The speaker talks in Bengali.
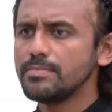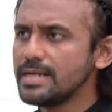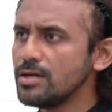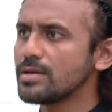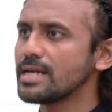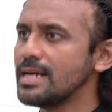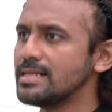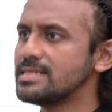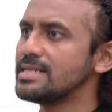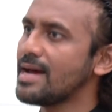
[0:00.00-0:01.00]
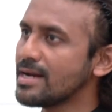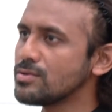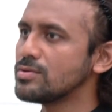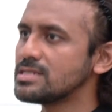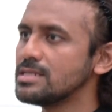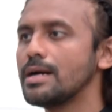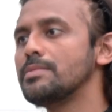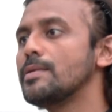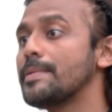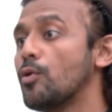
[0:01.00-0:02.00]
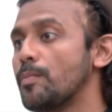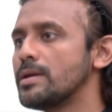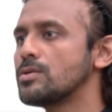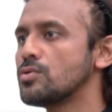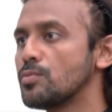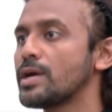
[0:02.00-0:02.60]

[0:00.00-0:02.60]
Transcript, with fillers: মিডল অর্ডার খেলছি রান করছি আমি ওপেন করব